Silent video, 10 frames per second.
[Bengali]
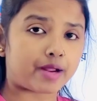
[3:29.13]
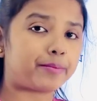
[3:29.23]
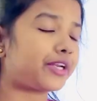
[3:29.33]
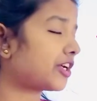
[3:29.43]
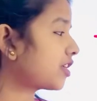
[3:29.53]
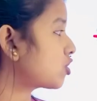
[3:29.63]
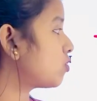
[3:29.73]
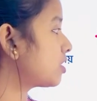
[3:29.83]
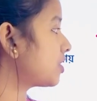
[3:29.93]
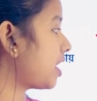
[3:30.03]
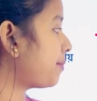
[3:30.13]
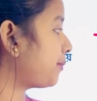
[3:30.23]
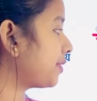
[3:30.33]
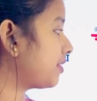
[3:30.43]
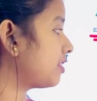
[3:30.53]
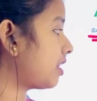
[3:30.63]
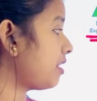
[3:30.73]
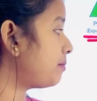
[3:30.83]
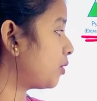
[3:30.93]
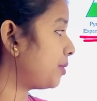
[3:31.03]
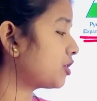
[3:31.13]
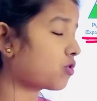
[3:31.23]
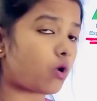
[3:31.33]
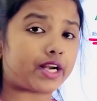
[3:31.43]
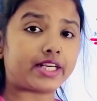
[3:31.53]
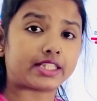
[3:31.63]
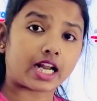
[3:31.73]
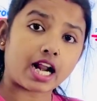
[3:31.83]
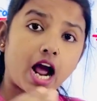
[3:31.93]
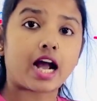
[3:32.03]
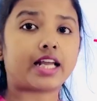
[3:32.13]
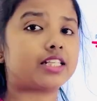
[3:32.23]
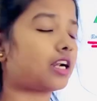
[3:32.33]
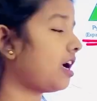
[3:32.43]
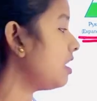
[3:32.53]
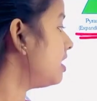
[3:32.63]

পিরিয়ডটা চলছে সেই পিরিয়ডে যারা প্রবেশ করেনি তার আগে যারা